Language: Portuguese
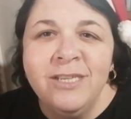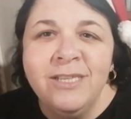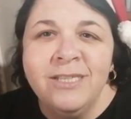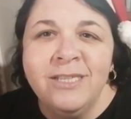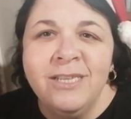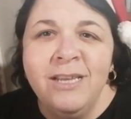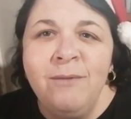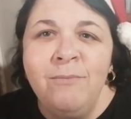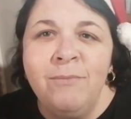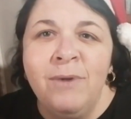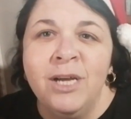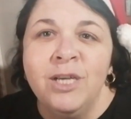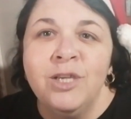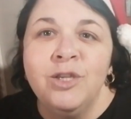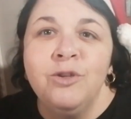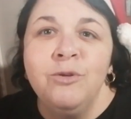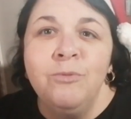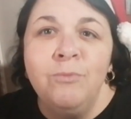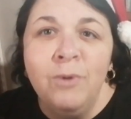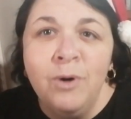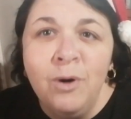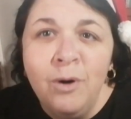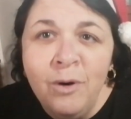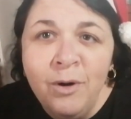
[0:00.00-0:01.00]
sem mais
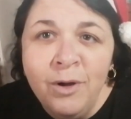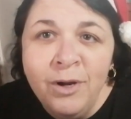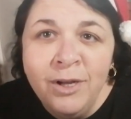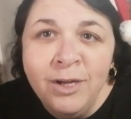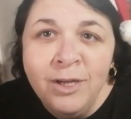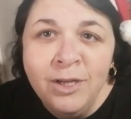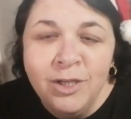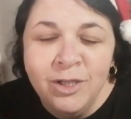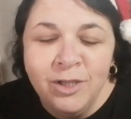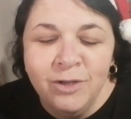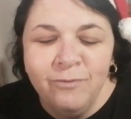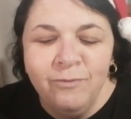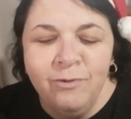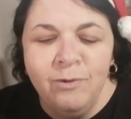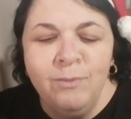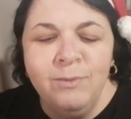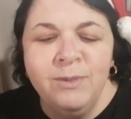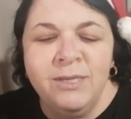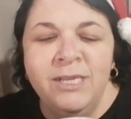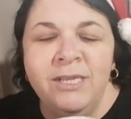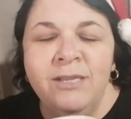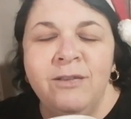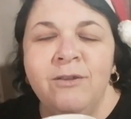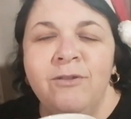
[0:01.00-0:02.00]
demoras,
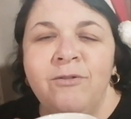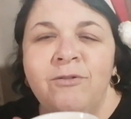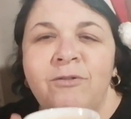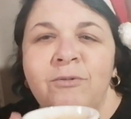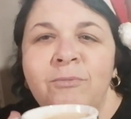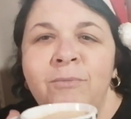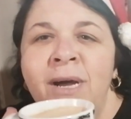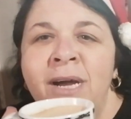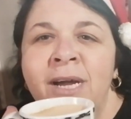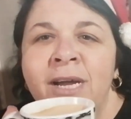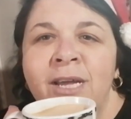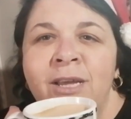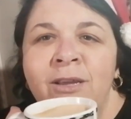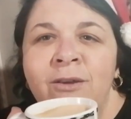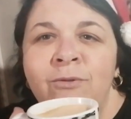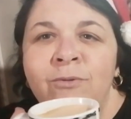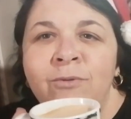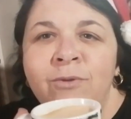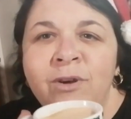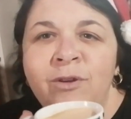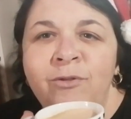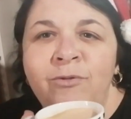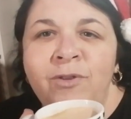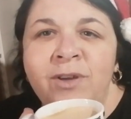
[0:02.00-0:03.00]
vamos então tomar aqui
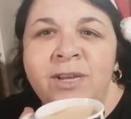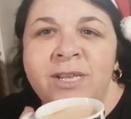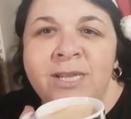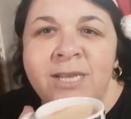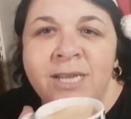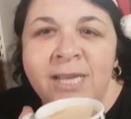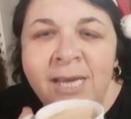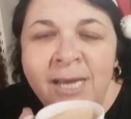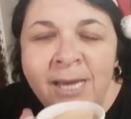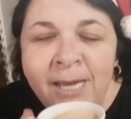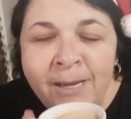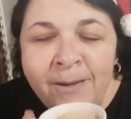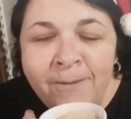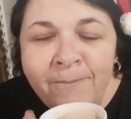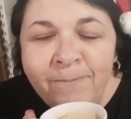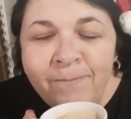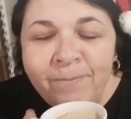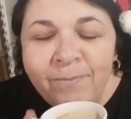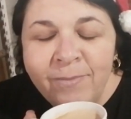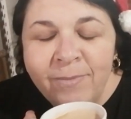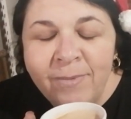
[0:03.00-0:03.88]
um cafezinho